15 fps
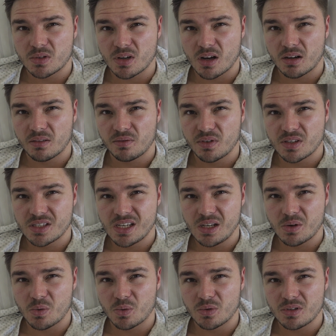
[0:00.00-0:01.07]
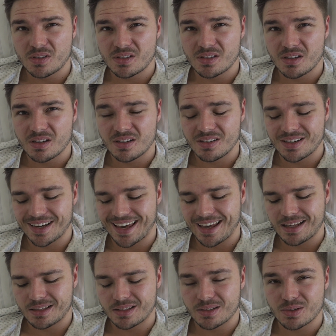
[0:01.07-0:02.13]
würde sagen, wir sehen uns
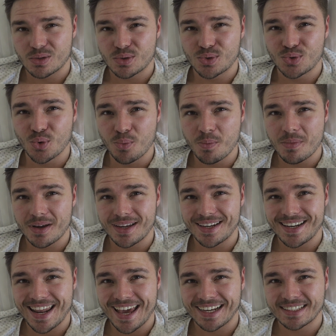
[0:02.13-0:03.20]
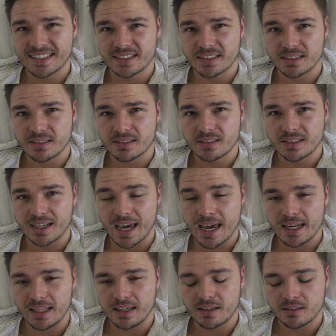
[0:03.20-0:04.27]
direkt zum nächsten
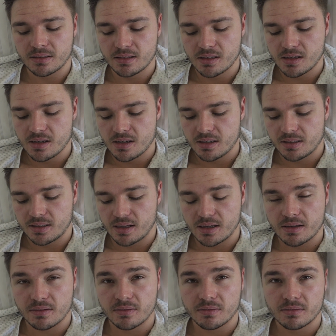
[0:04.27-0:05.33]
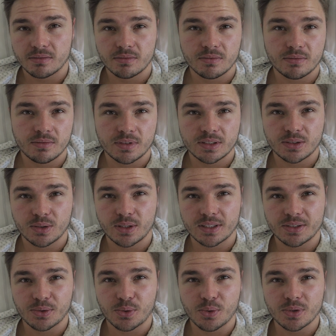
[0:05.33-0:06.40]
Training. Denn was soll ich
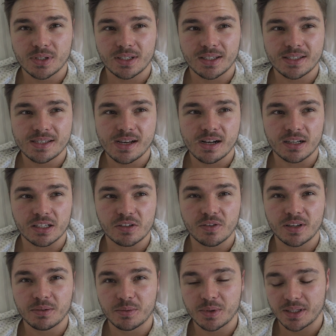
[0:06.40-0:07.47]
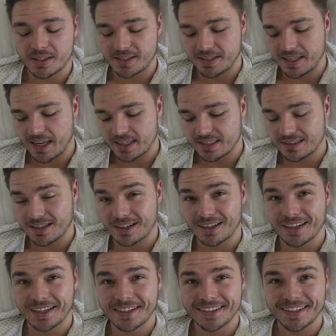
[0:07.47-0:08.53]
jetzt so großartig sagen? Ich werde mich jetzt die nächsten
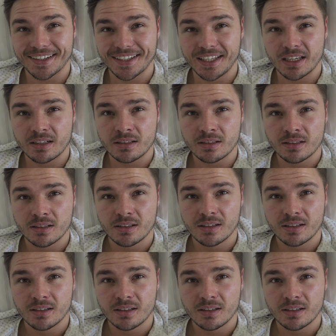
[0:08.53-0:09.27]
Tage regenerieren.